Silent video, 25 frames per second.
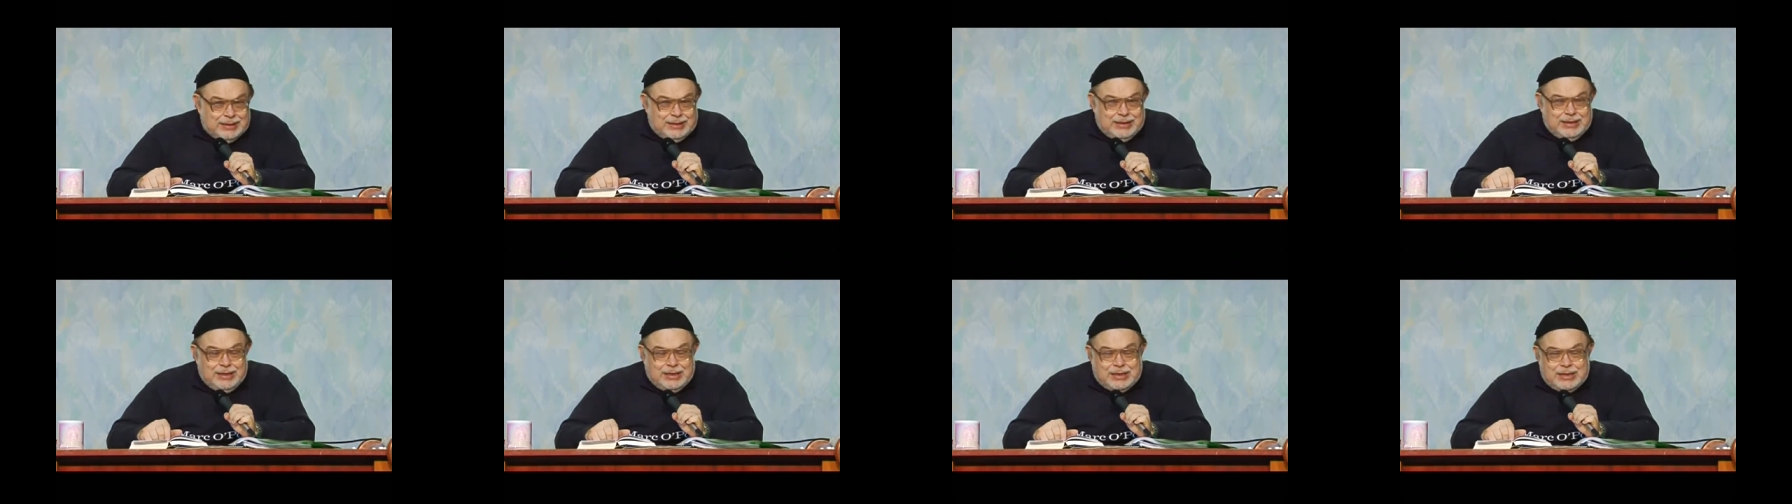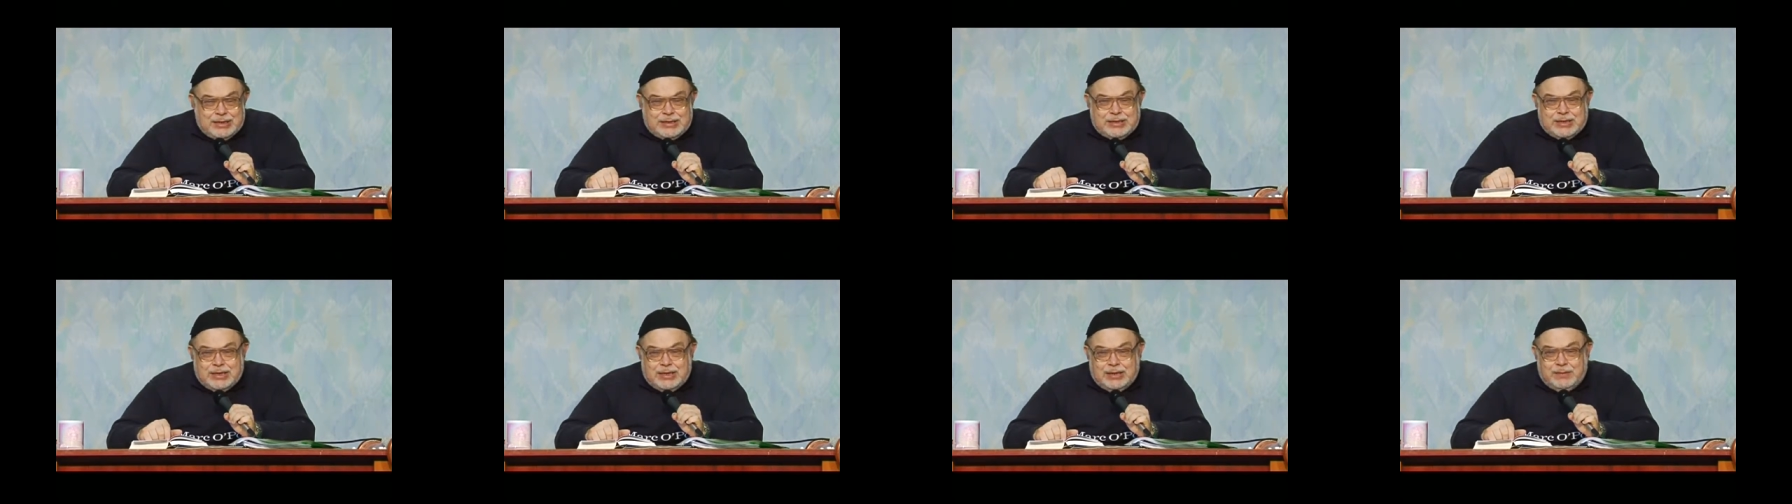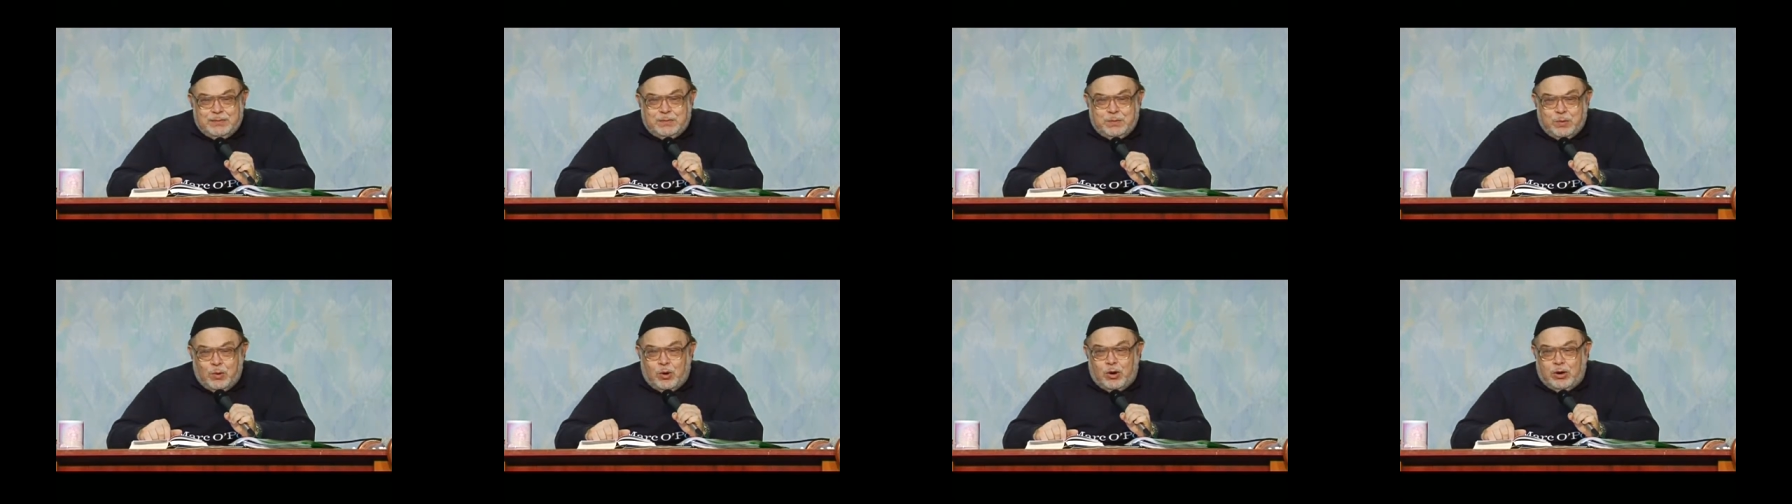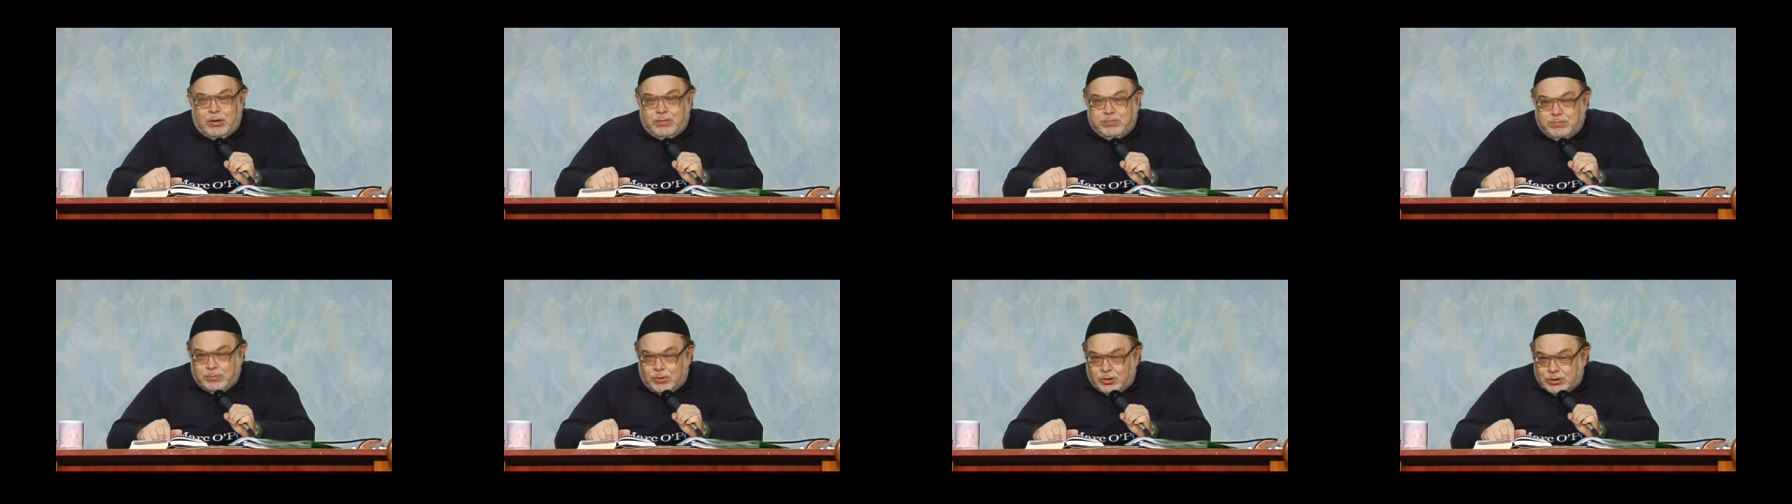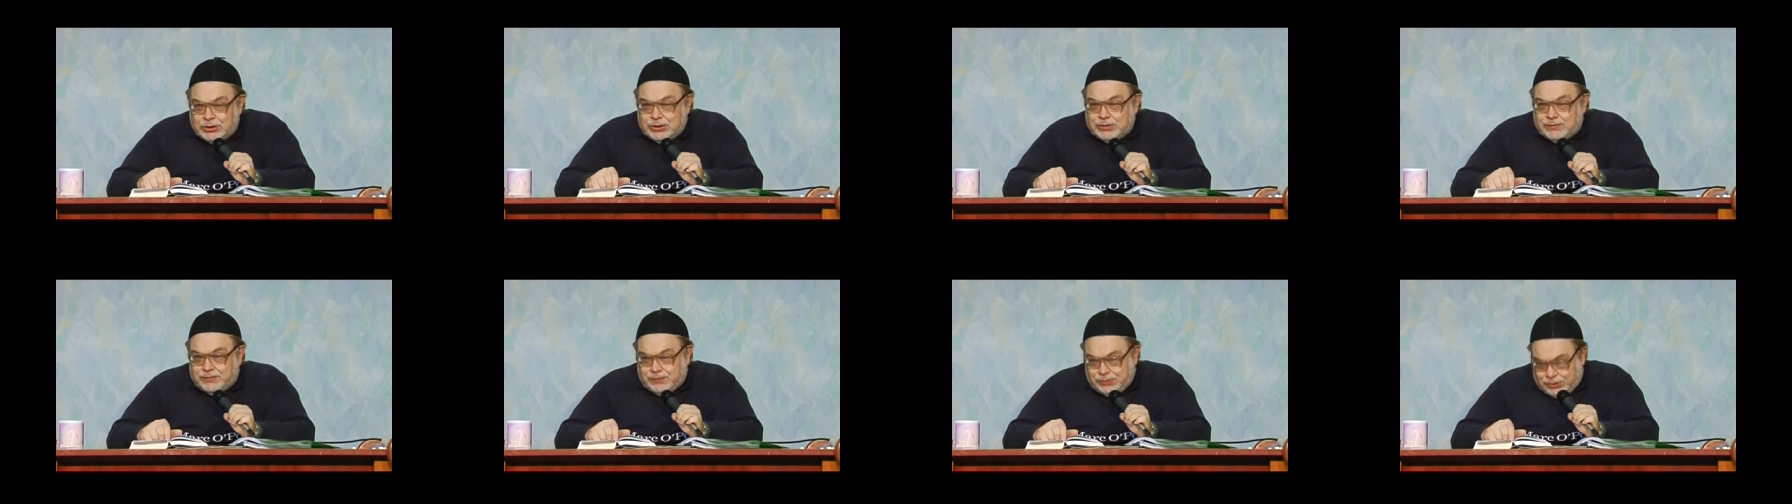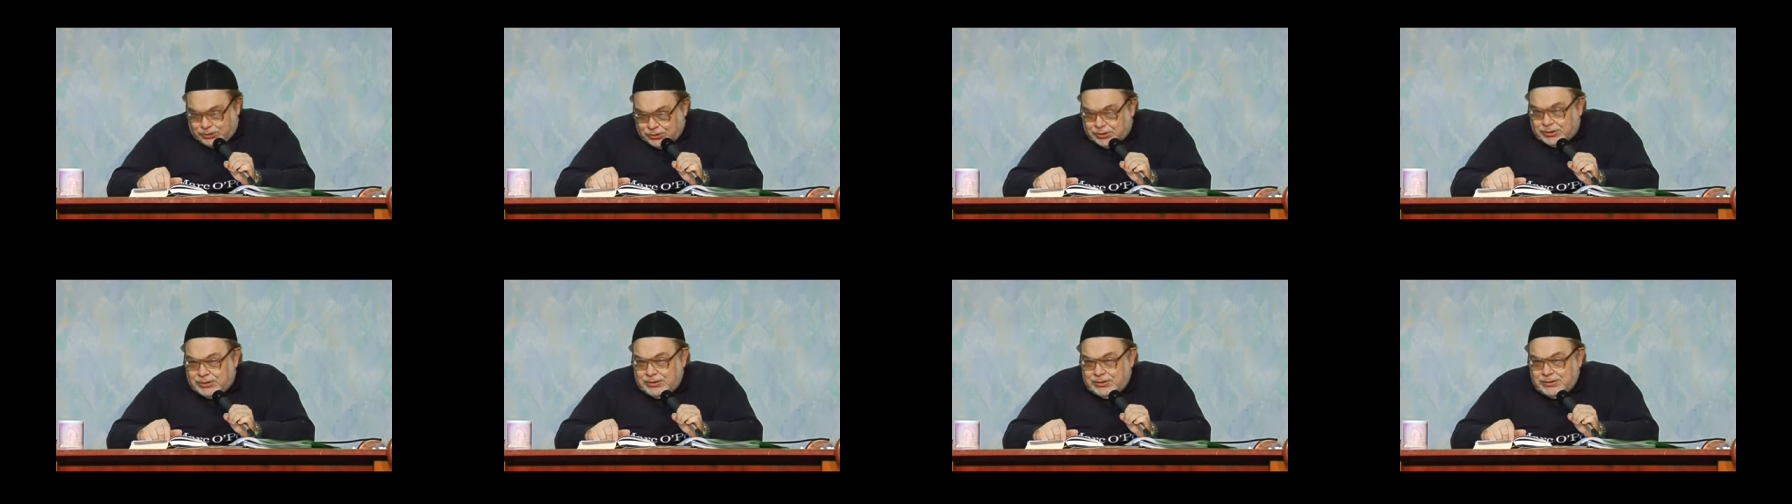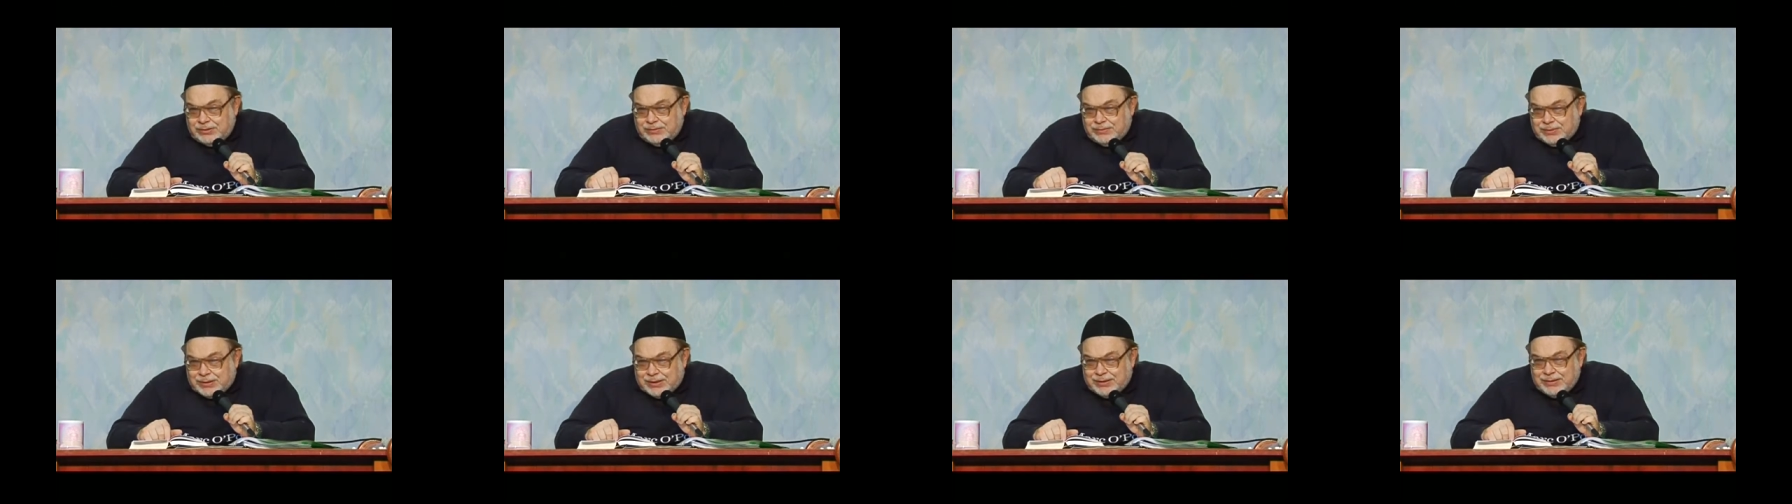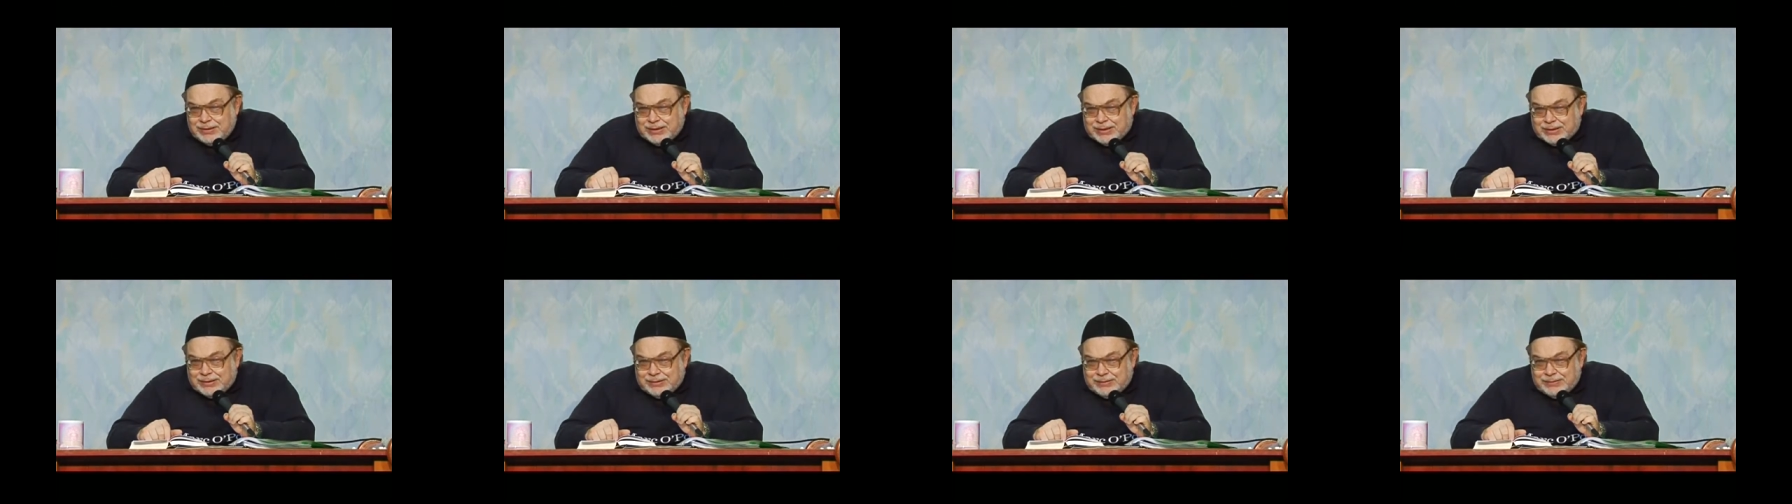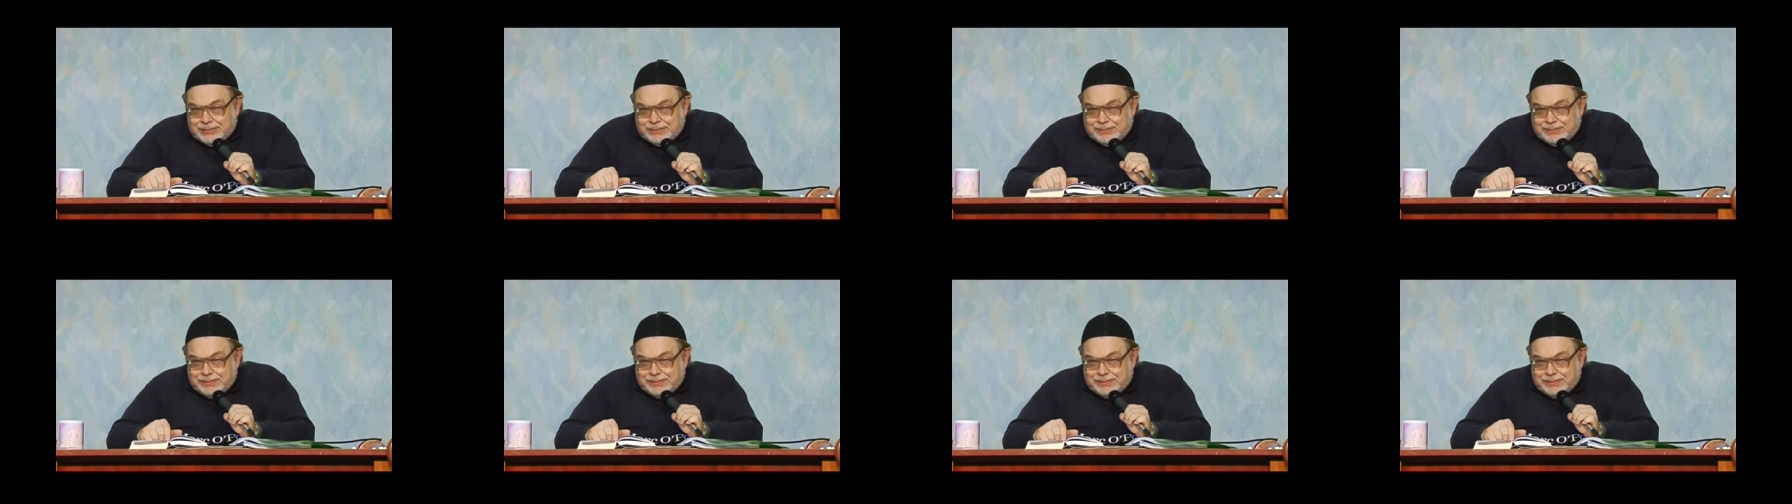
И хотя Бог может все, правда,